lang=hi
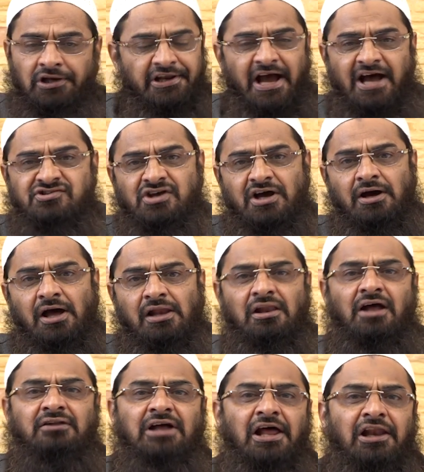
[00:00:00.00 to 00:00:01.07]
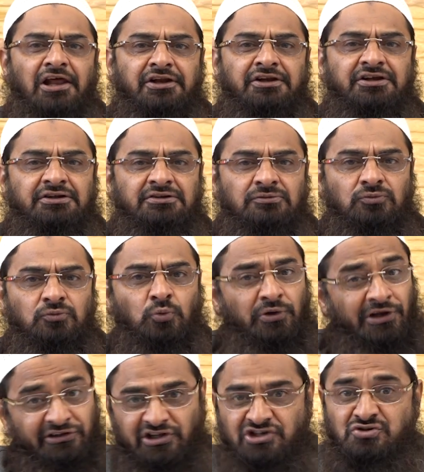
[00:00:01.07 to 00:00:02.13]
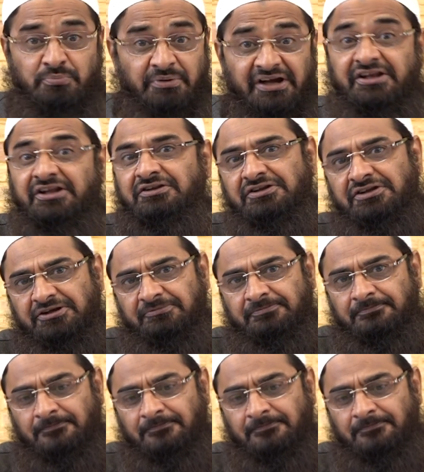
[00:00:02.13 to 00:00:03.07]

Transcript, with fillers: लिहाजा अल्लाह ताला ने उन्हें दस बेटे दिए